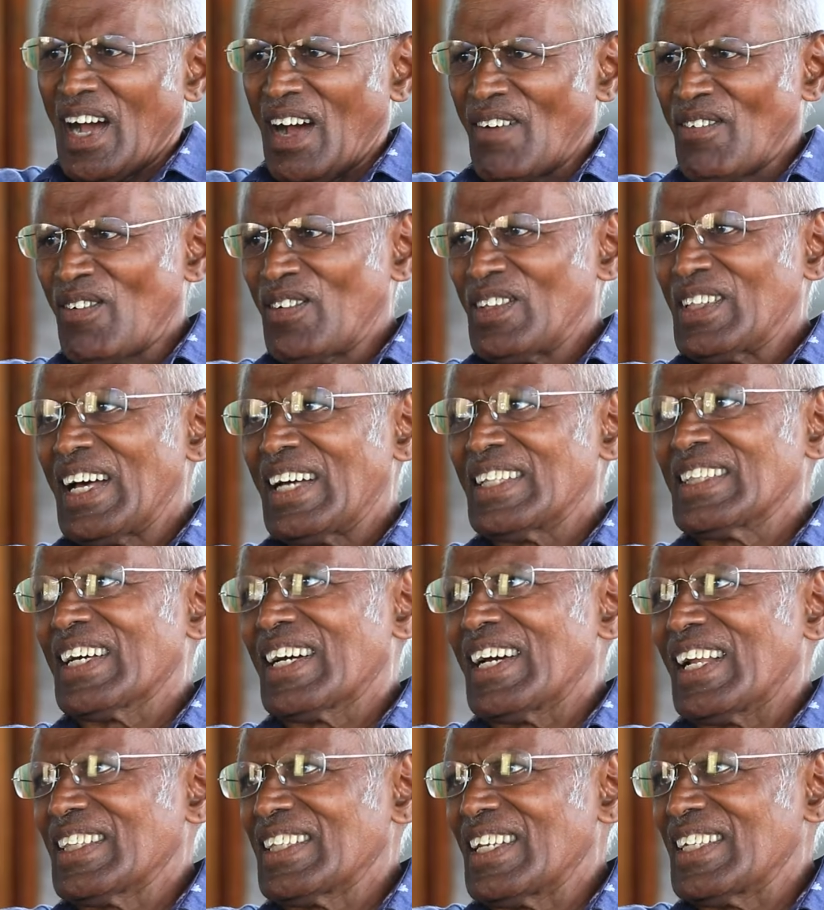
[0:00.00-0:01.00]
அவன் வந்து அந்த
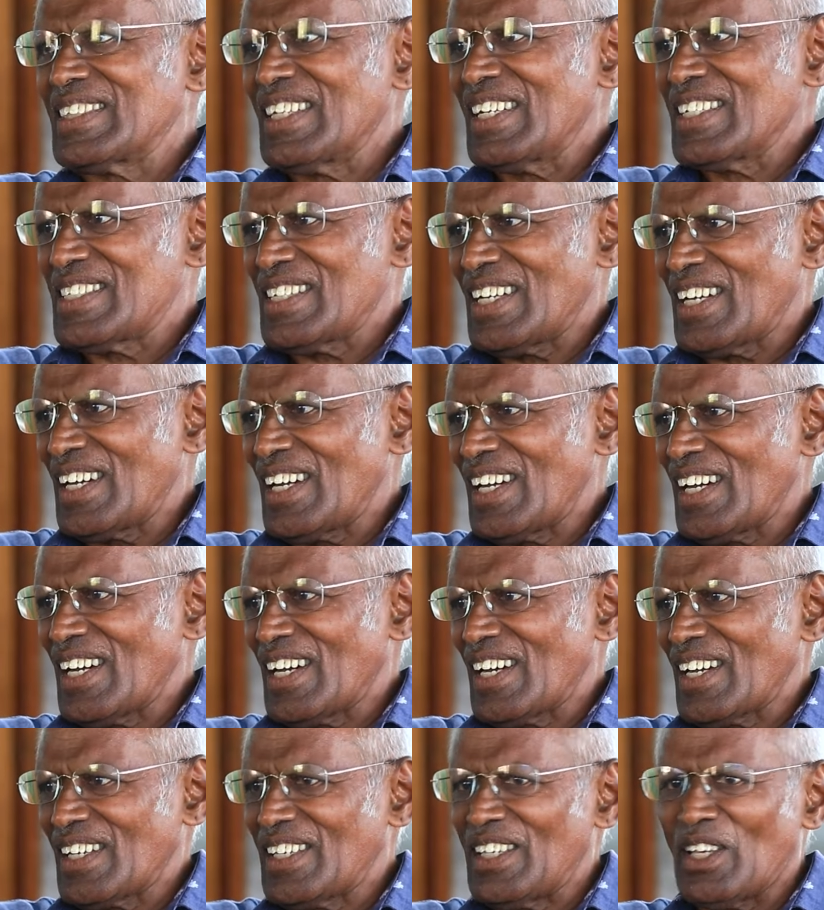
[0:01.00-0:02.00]
காலத்தில் ஜெயித்தா
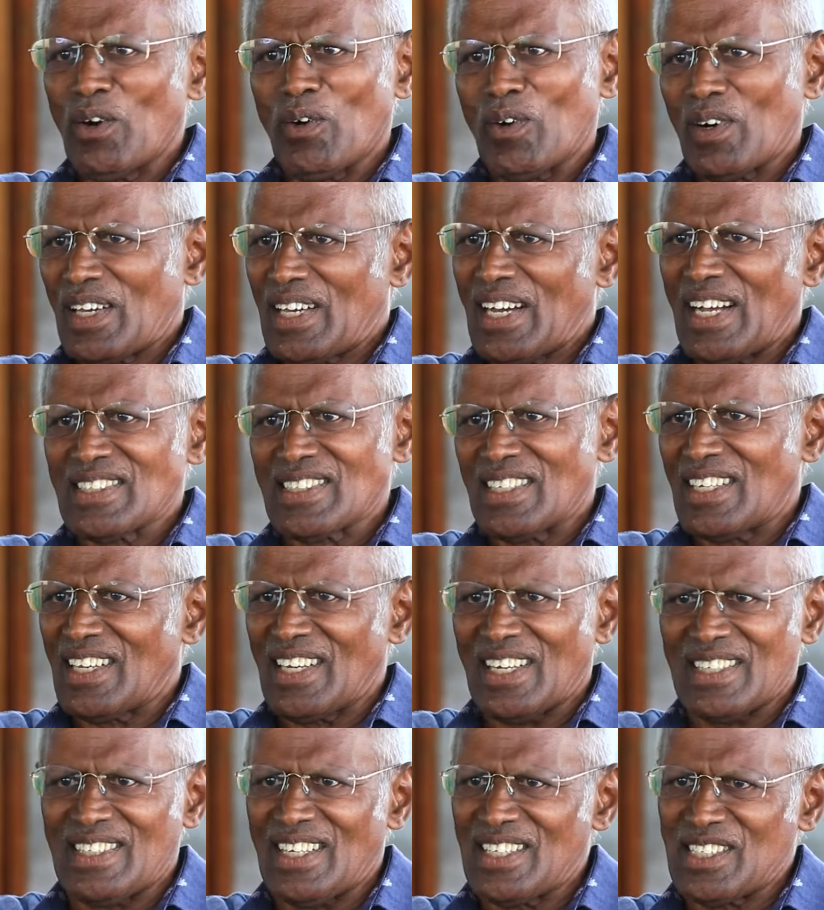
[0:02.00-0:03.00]
ஹீரோவோட
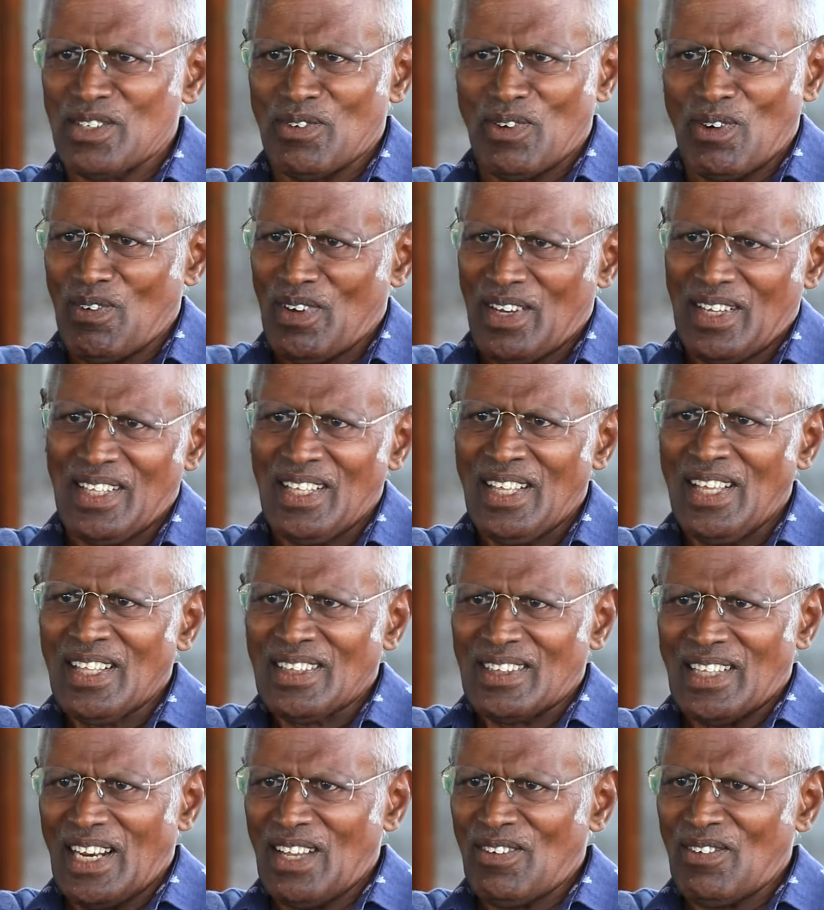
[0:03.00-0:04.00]
கால்சீட்டுக்காக ஜெயிச்சு வருவான்
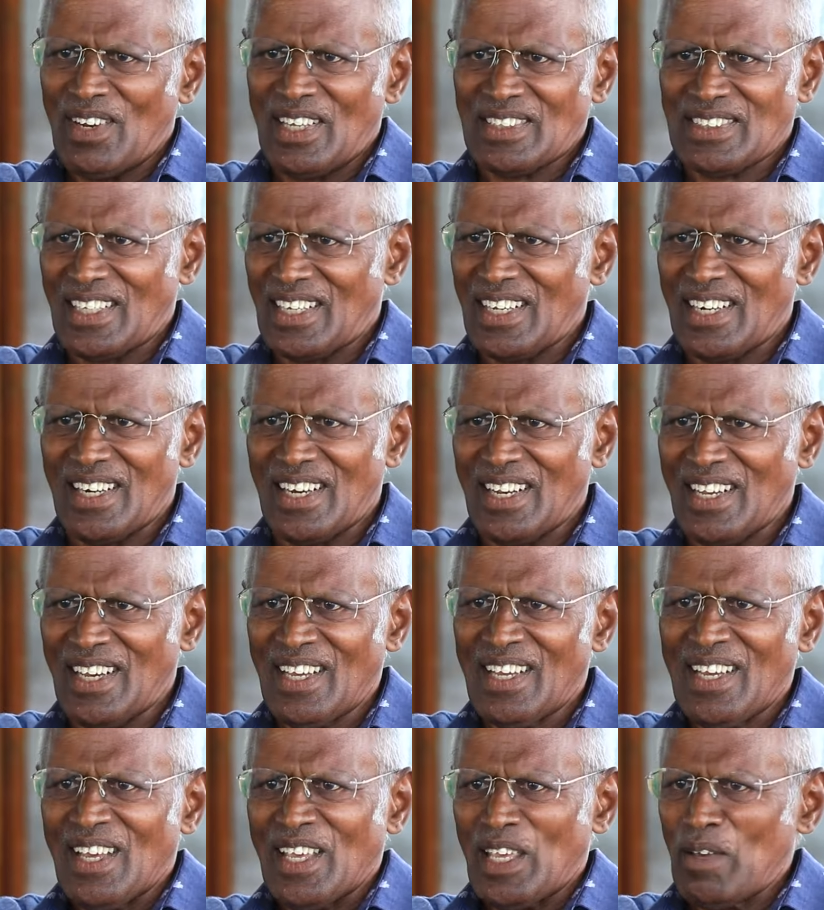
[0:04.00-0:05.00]
தலைவனா
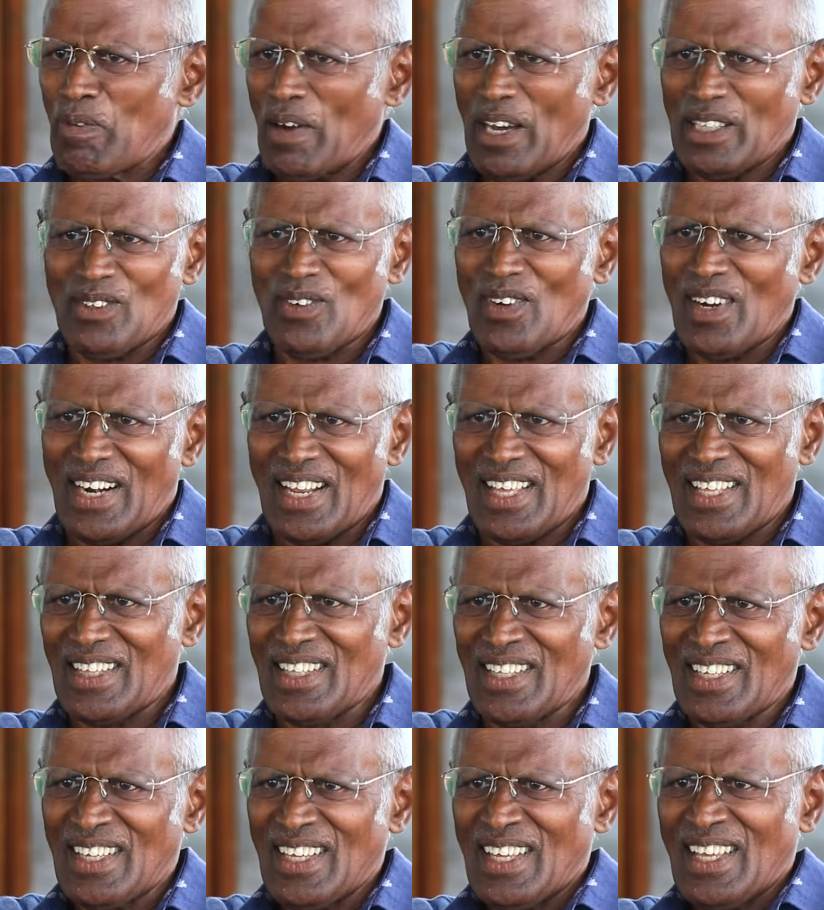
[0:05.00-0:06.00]
செக்ரட்டரியாக இப்போ அதுவும்
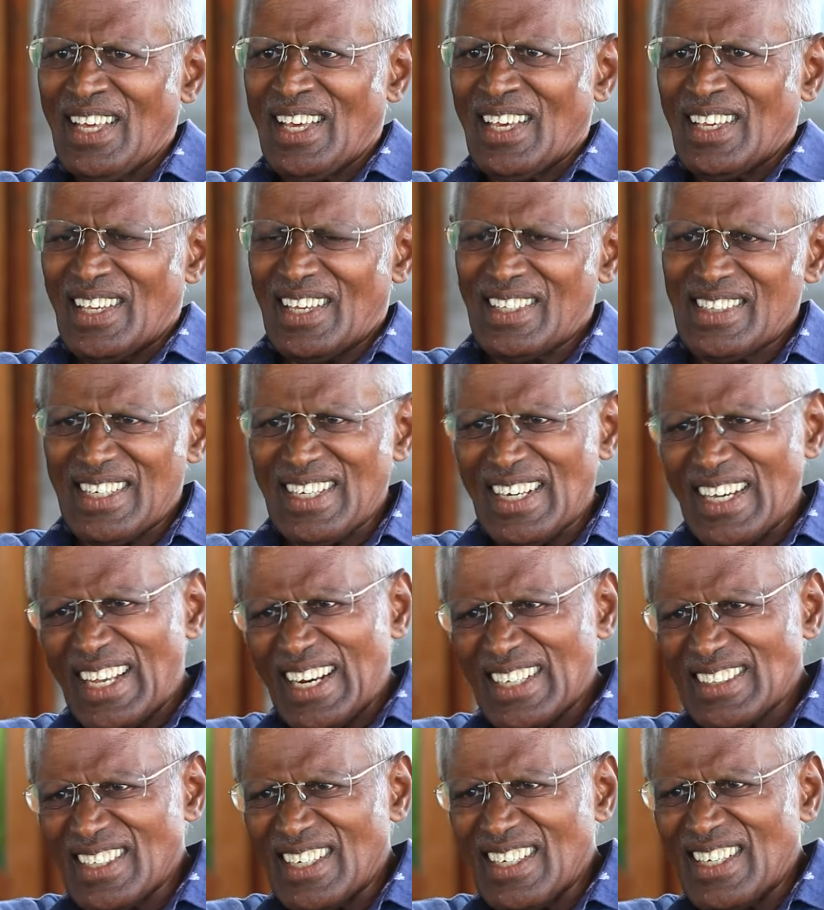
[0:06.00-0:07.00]
கிடையாது எதுக்காக
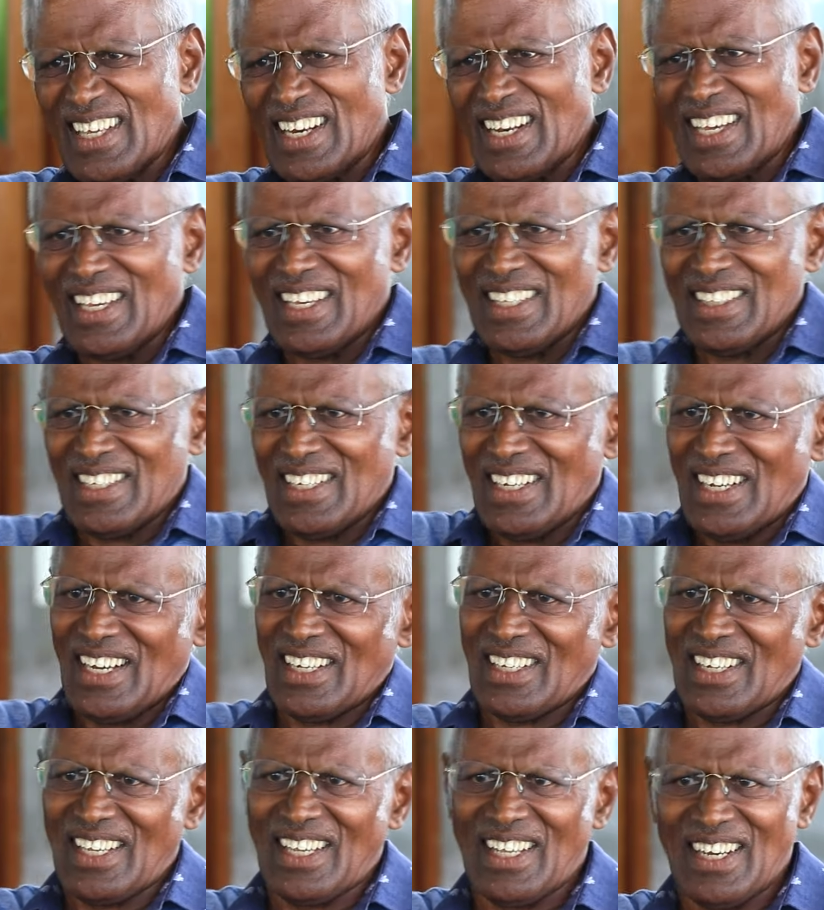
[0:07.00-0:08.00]
எலெக்ஷன் நிற்கிறாங்க எதுக்காக
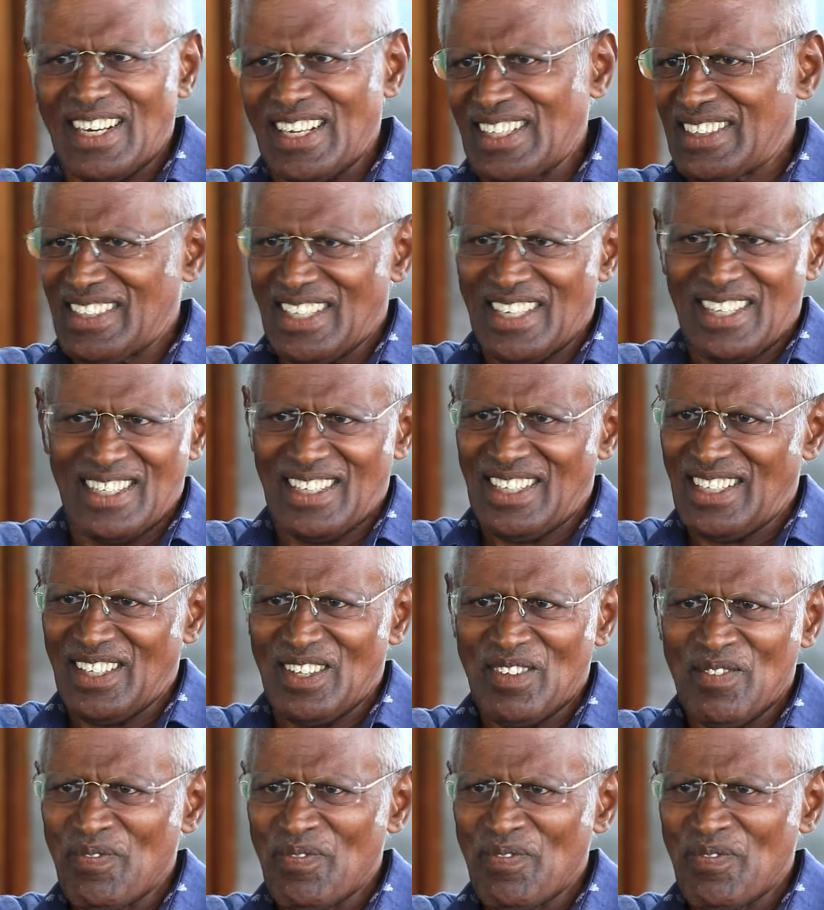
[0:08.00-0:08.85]
ஆகுறாங்கன்னு எனக்கு தெரியாது